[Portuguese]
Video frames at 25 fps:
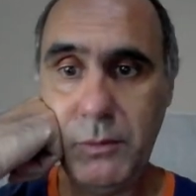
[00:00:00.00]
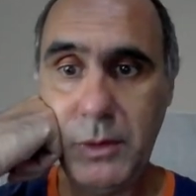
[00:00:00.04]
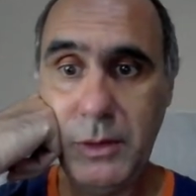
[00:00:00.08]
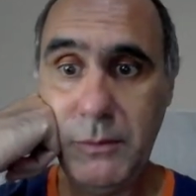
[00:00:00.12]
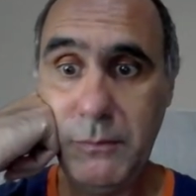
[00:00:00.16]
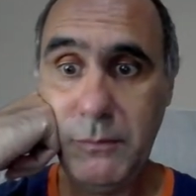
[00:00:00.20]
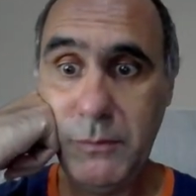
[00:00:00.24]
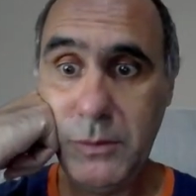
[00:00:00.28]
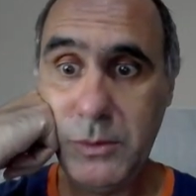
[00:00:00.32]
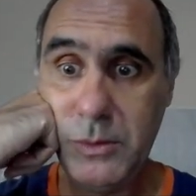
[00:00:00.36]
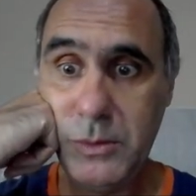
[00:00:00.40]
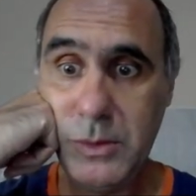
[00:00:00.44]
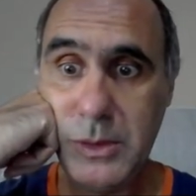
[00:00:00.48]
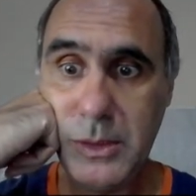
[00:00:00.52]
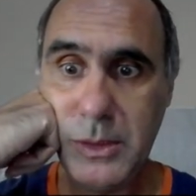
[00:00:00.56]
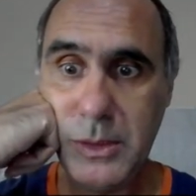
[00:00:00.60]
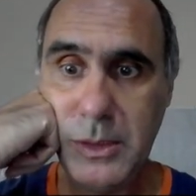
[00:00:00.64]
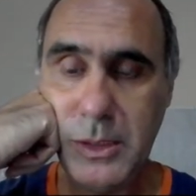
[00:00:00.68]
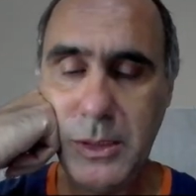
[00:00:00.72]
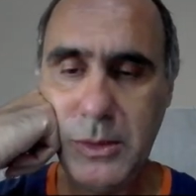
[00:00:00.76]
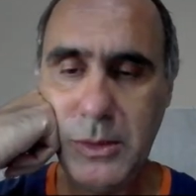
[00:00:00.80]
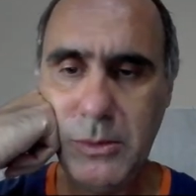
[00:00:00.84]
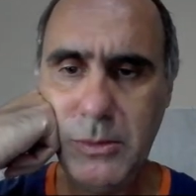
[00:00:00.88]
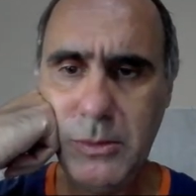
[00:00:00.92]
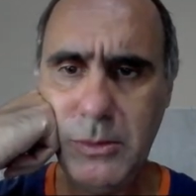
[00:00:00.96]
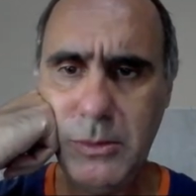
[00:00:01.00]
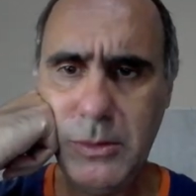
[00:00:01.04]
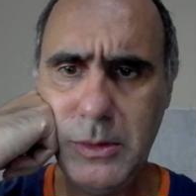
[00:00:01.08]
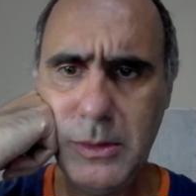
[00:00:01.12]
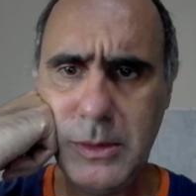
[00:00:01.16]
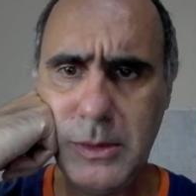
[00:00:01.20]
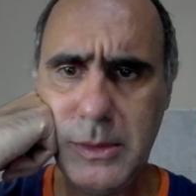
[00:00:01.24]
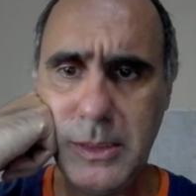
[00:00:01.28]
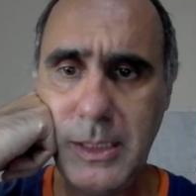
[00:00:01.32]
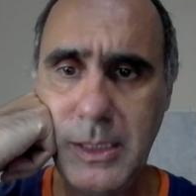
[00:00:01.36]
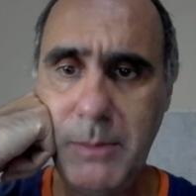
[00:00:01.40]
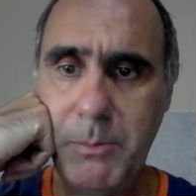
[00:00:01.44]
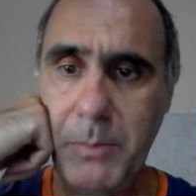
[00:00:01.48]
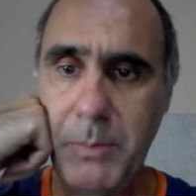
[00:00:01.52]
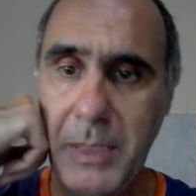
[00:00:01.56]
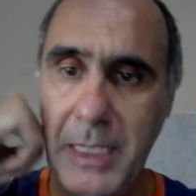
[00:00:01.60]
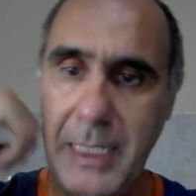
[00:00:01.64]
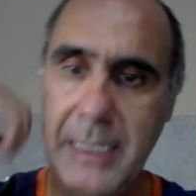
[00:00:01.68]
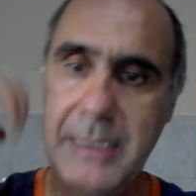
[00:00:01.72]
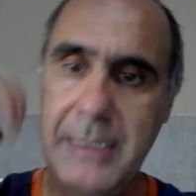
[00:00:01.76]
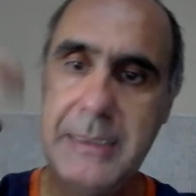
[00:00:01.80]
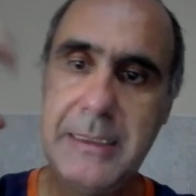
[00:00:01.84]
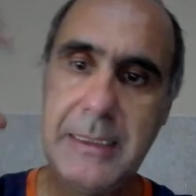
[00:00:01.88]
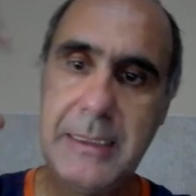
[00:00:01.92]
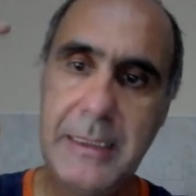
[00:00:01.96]
em vídeos anteriores na
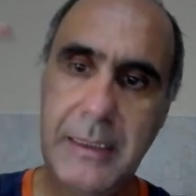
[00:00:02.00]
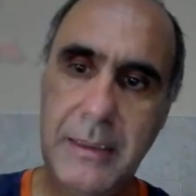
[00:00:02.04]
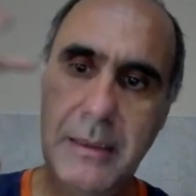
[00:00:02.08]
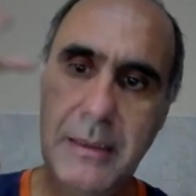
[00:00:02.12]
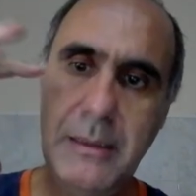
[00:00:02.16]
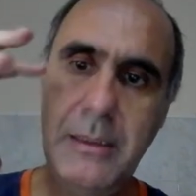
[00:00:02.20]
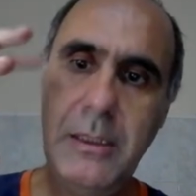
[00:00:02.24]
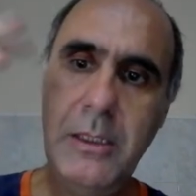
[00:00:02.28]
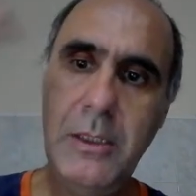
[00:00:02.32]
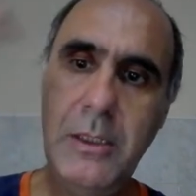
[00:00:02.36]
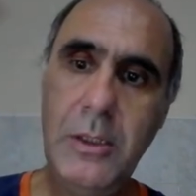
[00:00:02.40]
prática